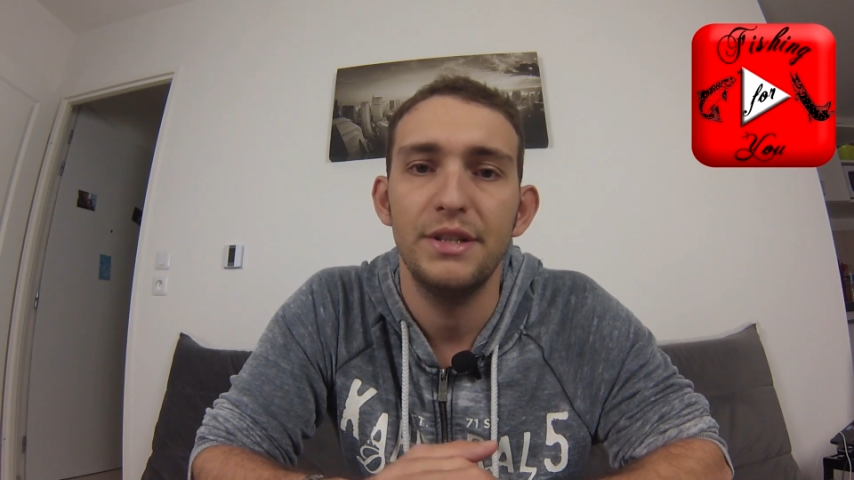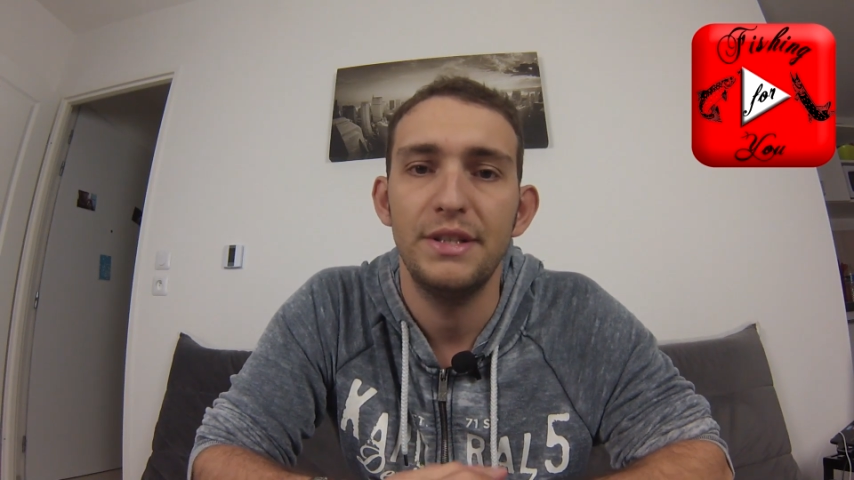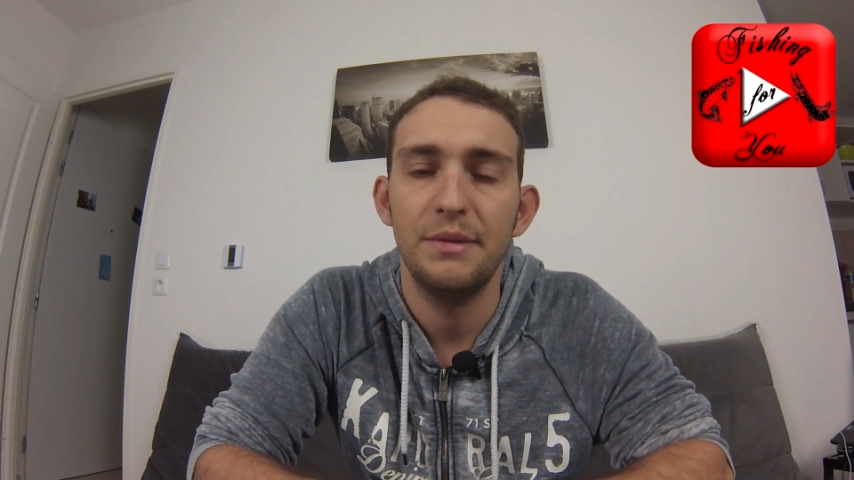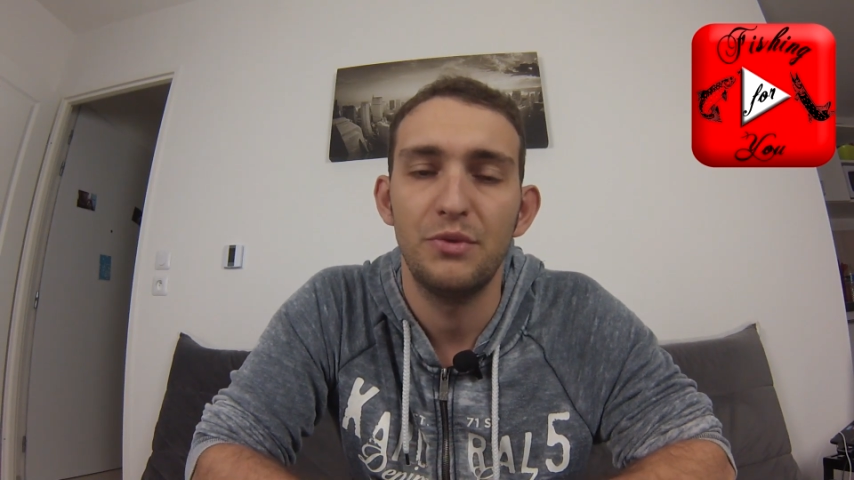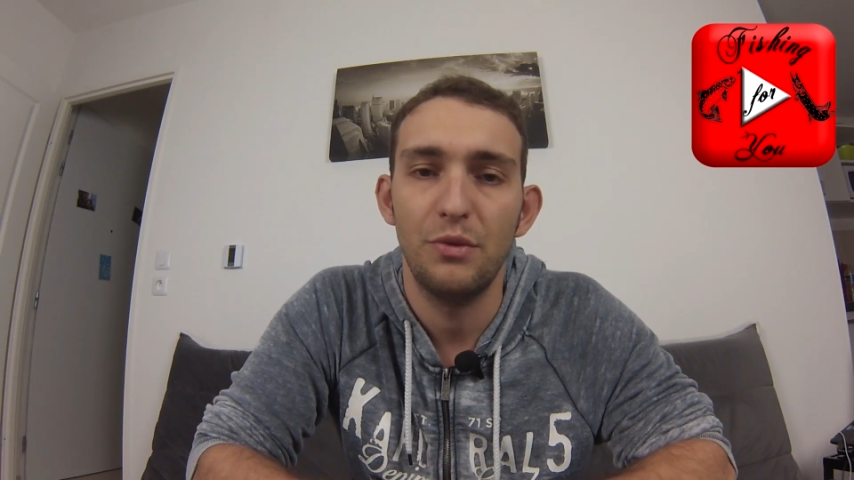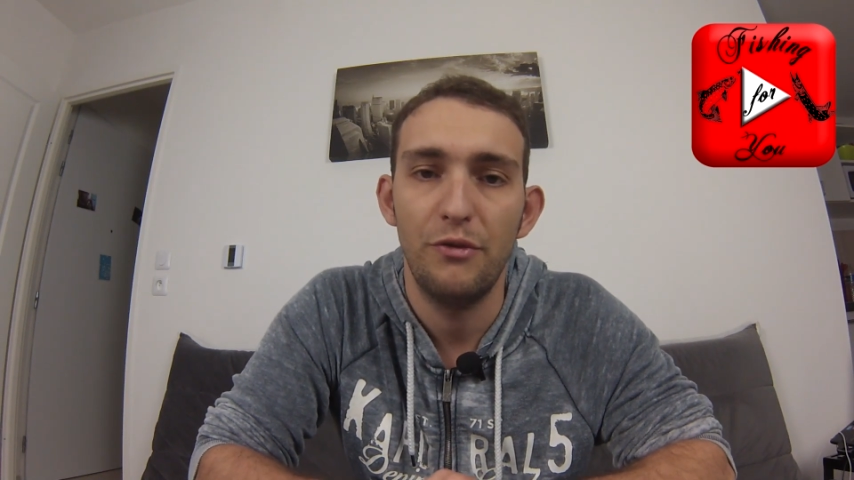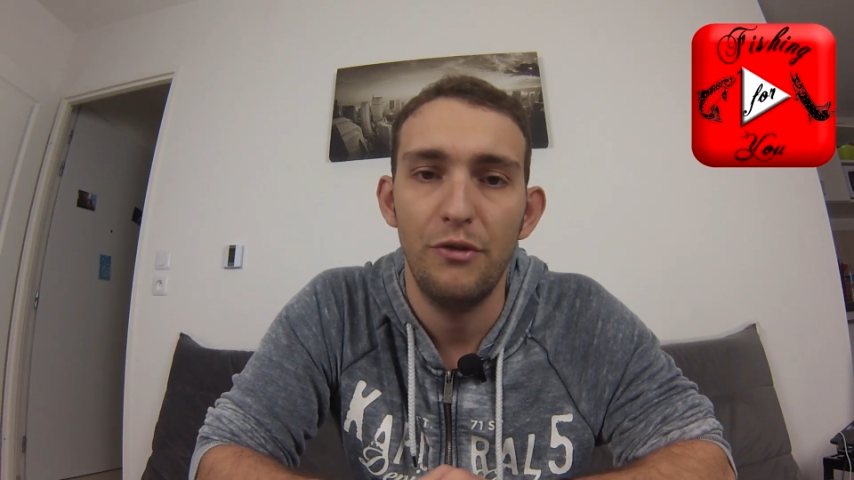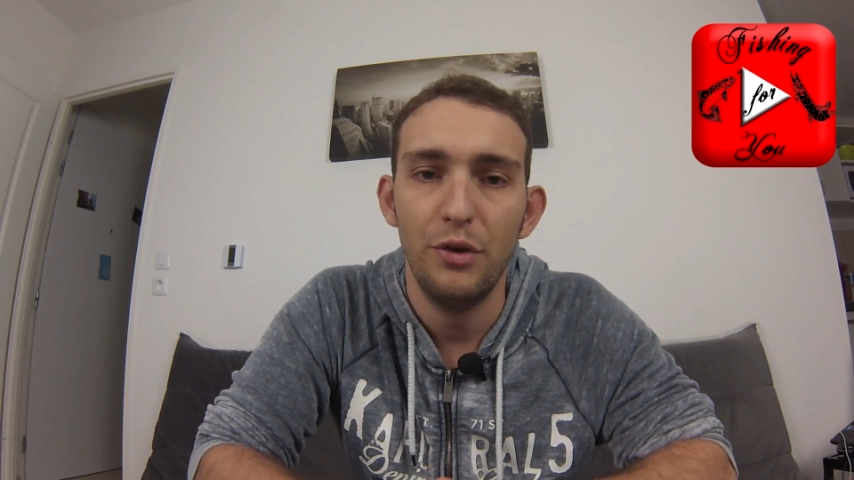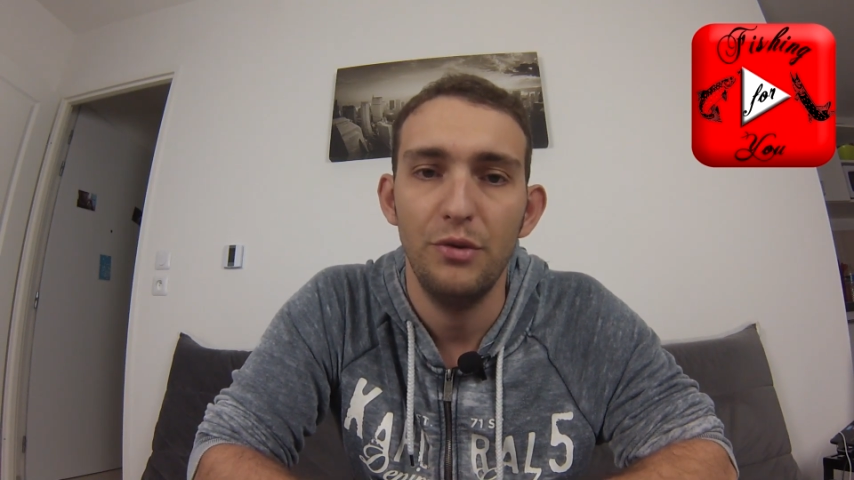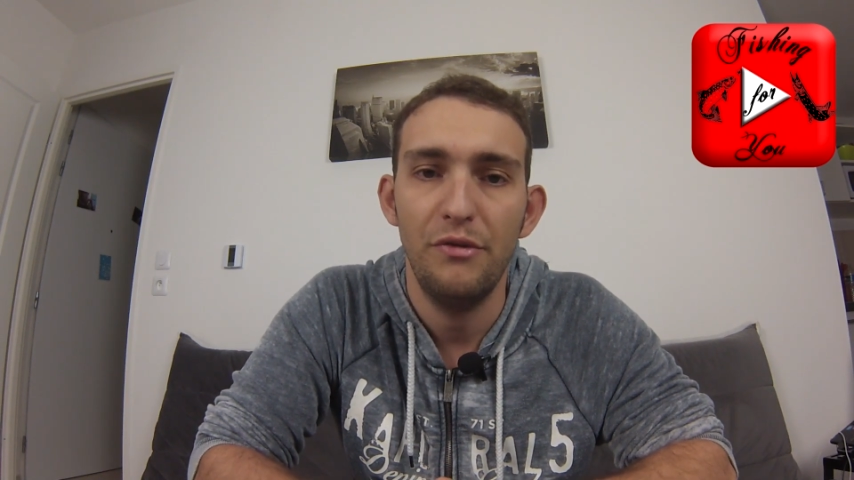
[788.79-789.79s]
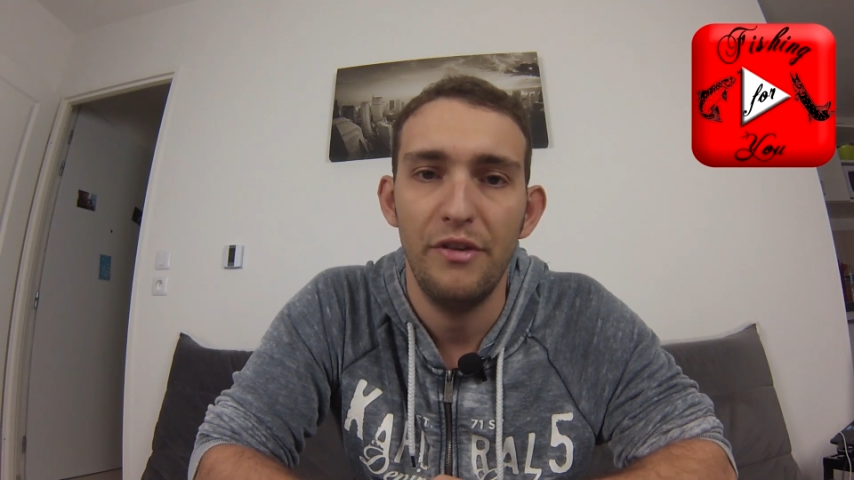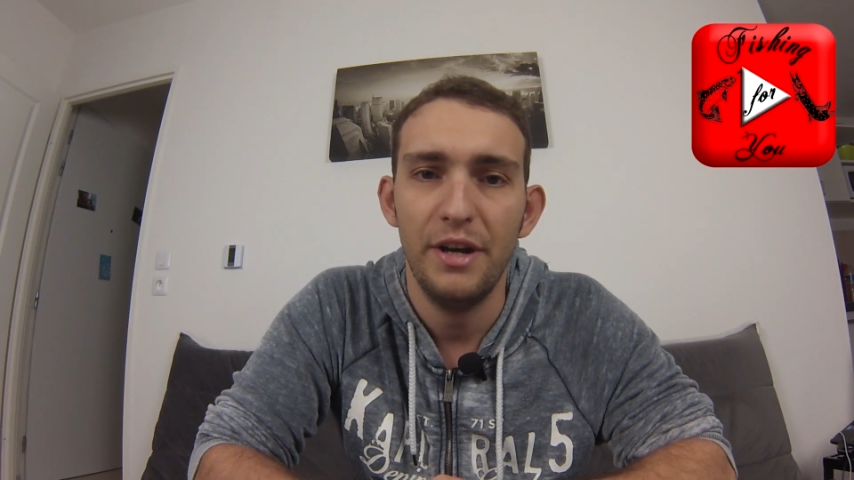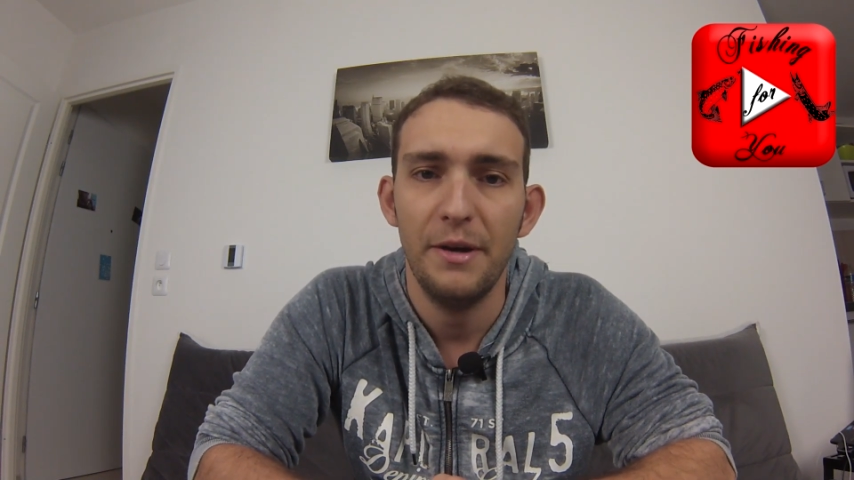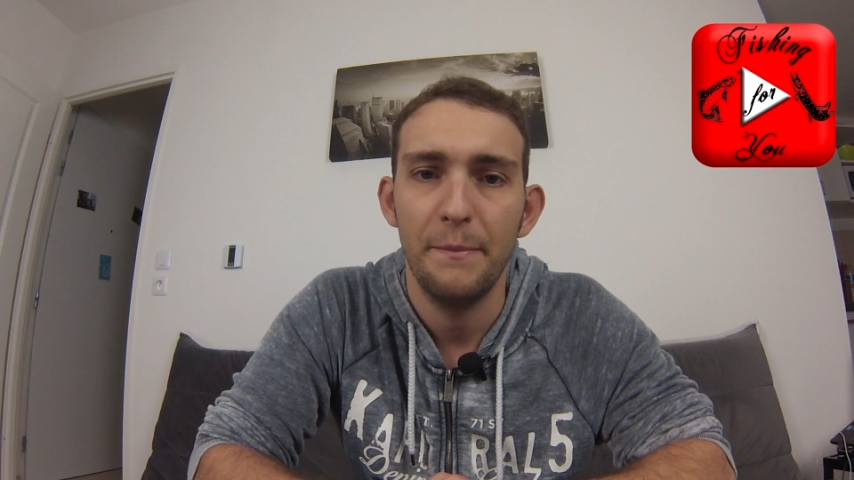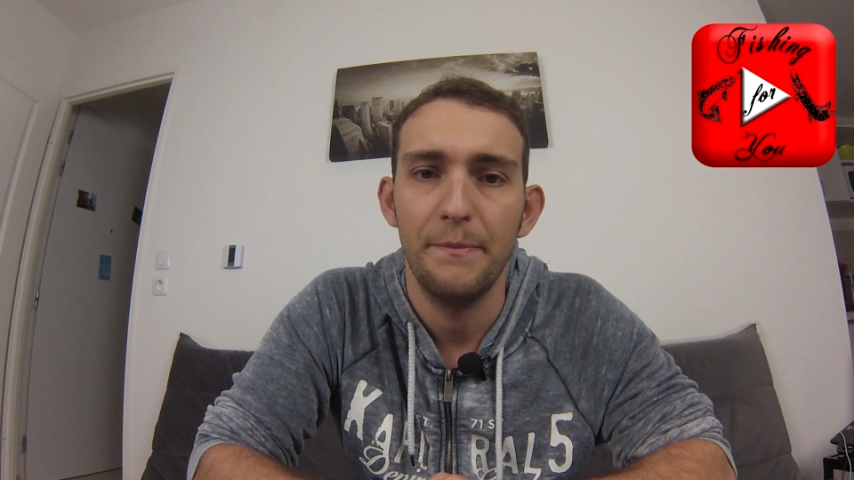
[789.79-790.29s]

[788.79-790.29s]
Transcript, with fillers: des hameçons forts de fer